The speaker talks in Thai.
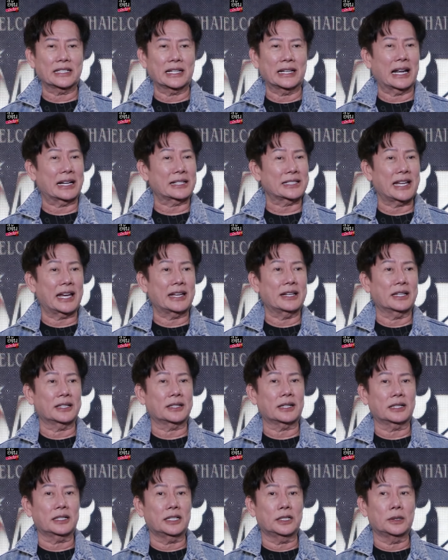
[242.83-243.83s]
งจะหนักใจเลย
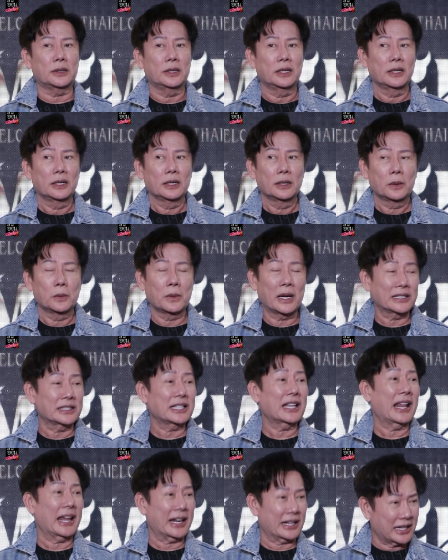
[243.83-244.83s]
ก็คือวัน
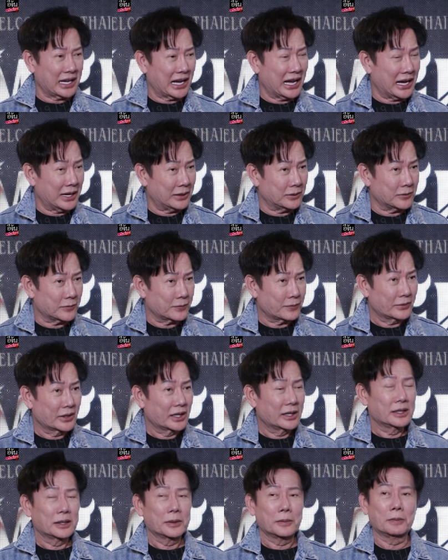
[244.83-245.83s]
แถลงข่าว
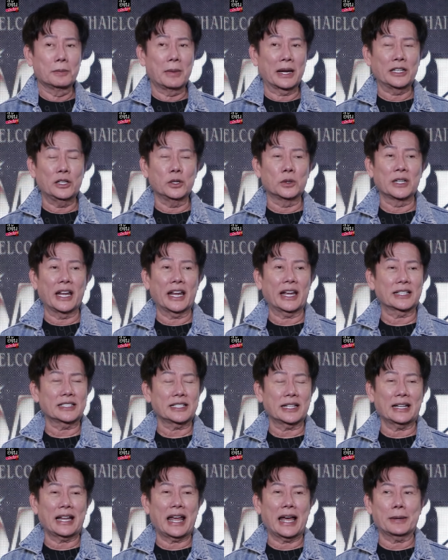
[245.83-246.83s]
มันอยู่ในอัน
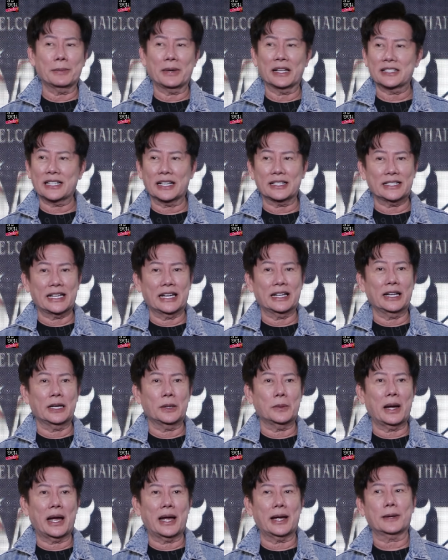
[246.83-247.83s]
เจนดามาชัดเจน
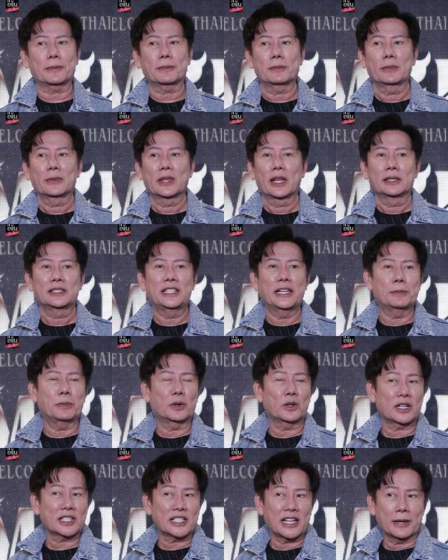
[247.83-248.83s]
แล้วว่าทีมโป
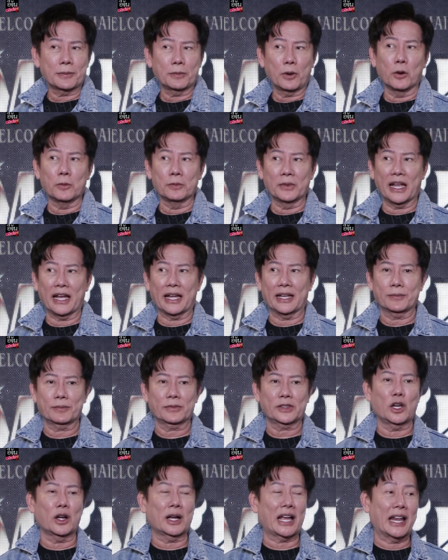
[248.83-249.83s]
รดักชันผมเนี่ย
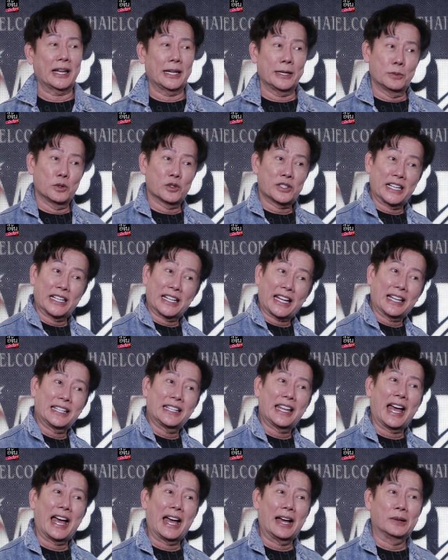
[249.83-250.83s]
ต้องการลิมูซินคัน
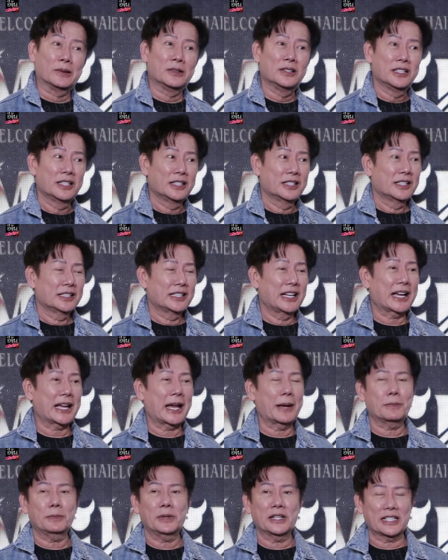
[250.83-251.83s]
ยาวนะค
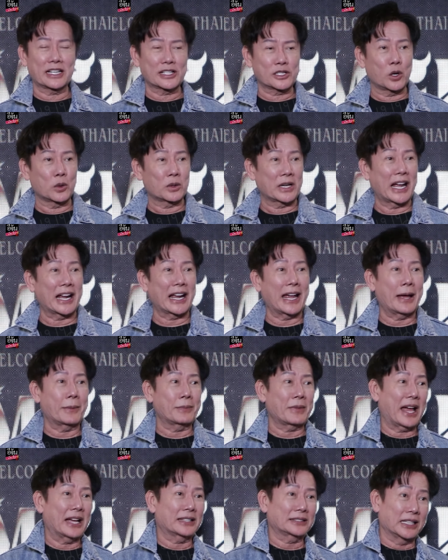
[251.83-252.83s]
รับเพื่อจะส่งนางงาม
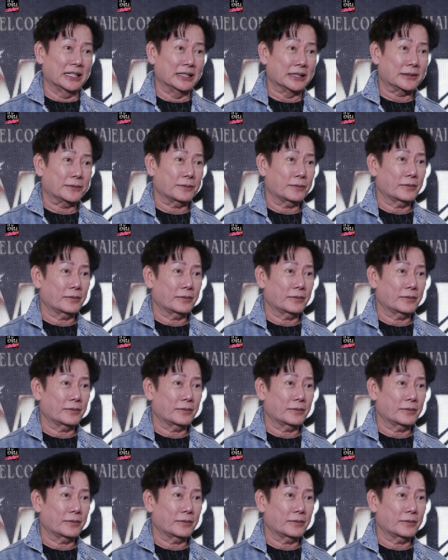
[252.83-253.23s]
หน้าตึก